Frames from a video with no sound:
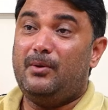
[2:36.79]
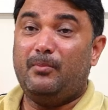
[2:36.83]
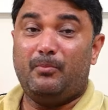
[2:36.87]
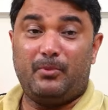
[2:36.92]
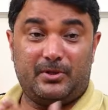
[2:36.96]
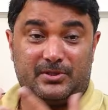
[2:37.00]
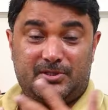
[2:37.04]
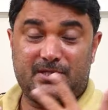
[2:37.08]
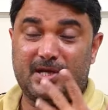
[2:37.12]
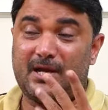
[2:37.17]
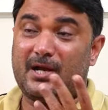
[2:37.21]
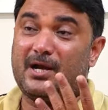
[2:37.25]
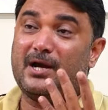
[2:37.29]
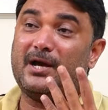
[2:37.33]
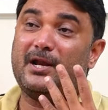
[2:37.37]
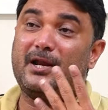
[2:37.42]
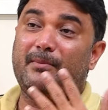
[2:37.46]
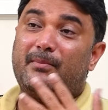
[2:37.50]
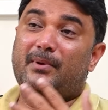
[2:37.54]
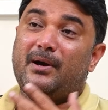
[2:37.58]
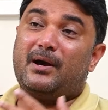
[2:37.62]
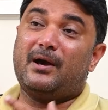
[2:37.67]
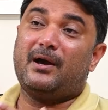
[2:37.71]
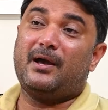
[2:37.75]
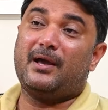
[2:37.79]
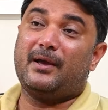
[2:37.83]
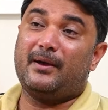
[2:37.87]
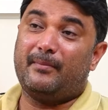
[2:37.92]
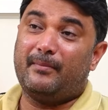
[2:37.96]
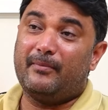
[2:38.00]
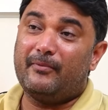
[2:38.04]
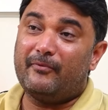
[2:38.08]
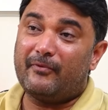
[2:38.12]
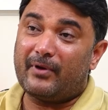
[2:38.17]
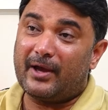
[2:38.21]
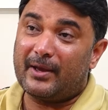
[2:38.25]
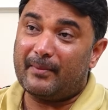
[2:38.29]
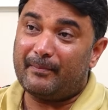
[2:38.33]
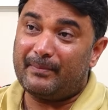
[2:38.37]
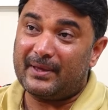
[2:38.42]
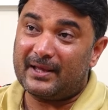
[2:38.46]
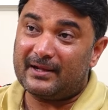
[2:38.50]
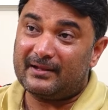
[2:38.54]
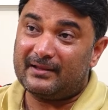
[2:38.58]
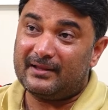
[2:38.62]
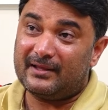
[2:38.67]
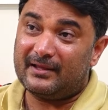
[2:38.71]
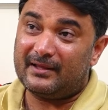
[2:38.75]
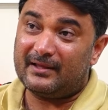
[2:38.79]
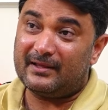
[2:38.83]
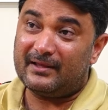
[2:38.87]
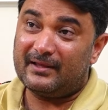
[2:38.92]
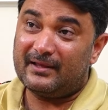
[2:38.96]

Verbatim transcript: బొత్స గారే మా అభ్యర్థి